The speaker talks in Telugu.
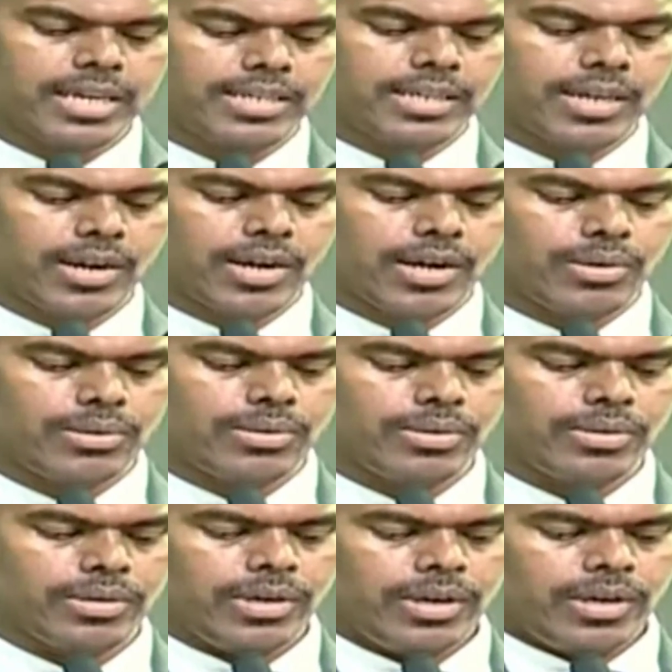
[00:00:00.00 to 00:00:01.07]
అధికారులకు
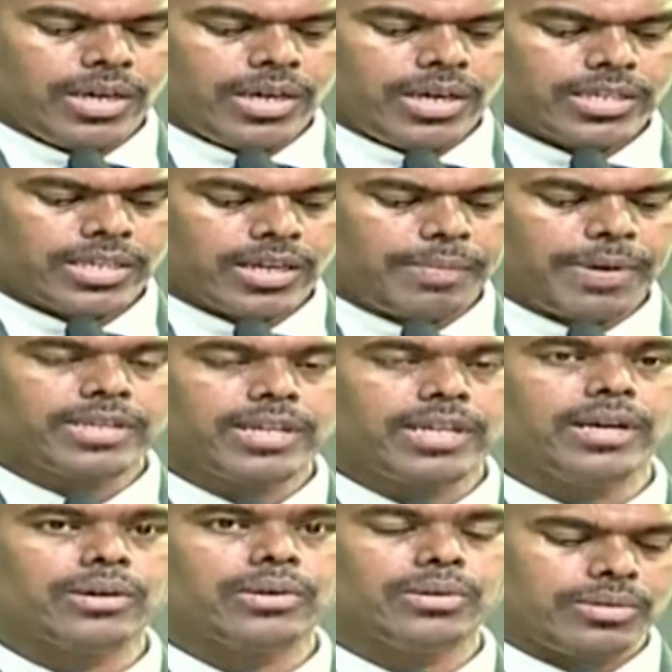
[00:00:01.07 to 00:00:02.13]
ఇతర
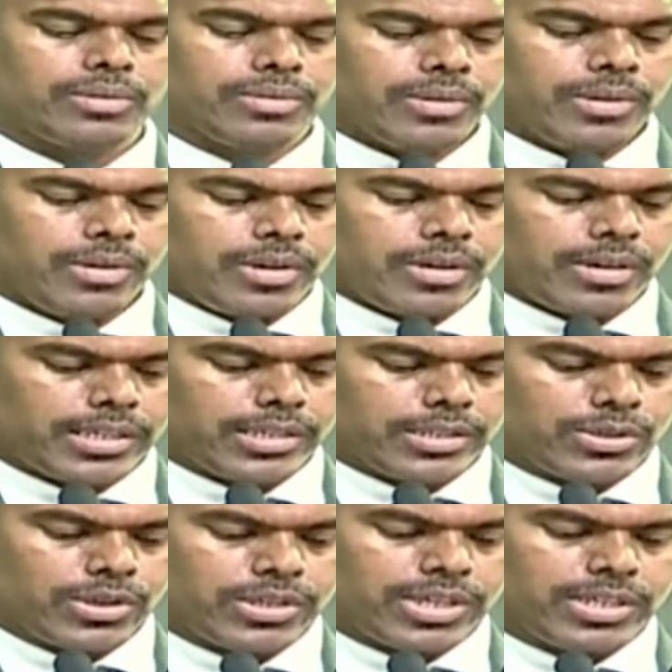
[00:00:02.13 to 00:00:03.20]
పెద్దలకు రైతు
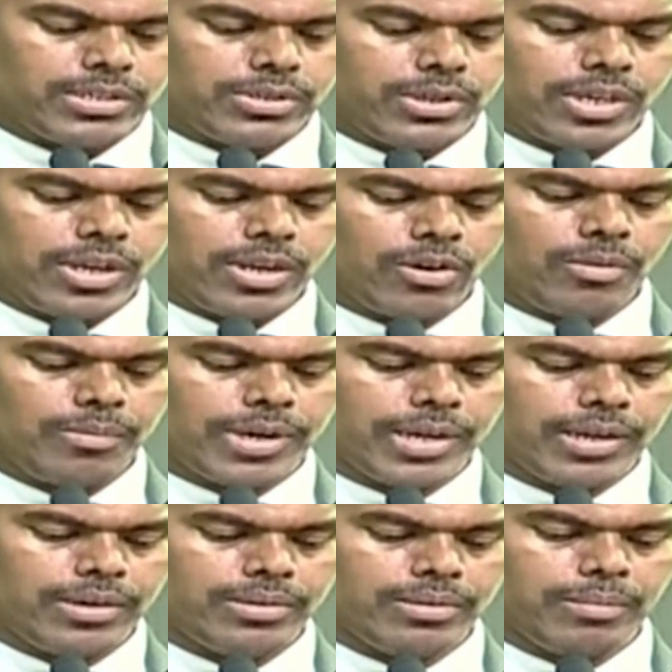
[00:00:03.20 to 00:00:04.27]
సోదరీ సోదరులకు
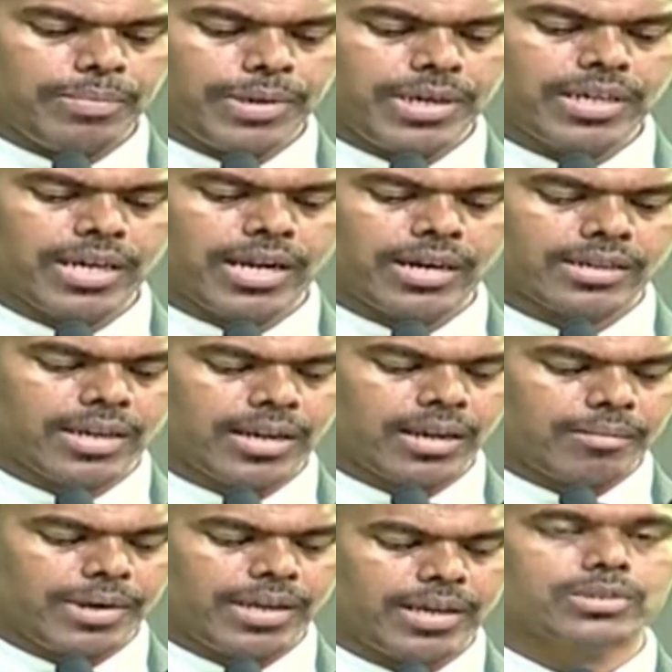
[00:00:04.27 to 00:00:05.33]
మరియు ప్రింట్
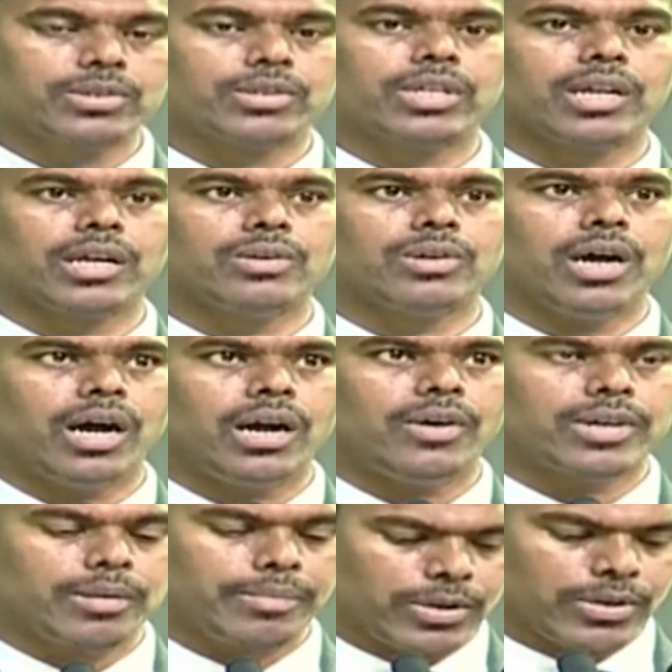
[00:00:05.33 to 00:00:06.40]
ఎలక్ట్రానిక్ మీడియా సోదరులకు
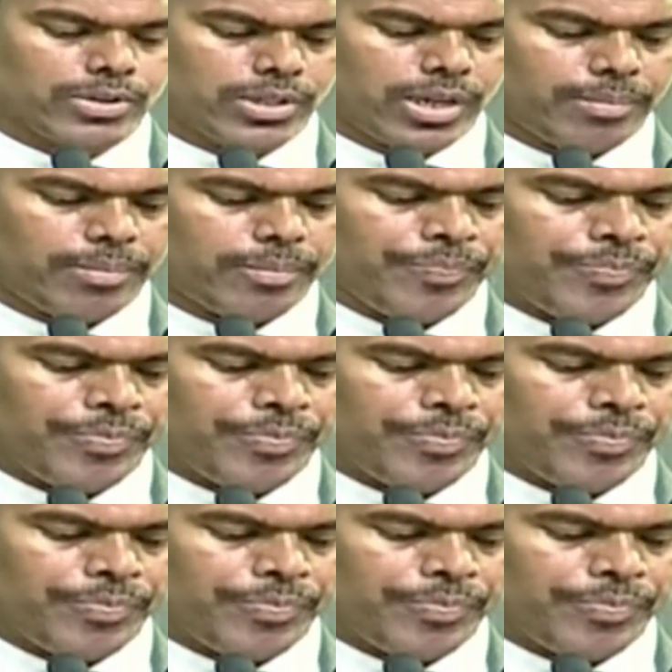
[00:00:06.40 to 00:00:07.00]
ఆహ్వానం పలుకుతున్నాం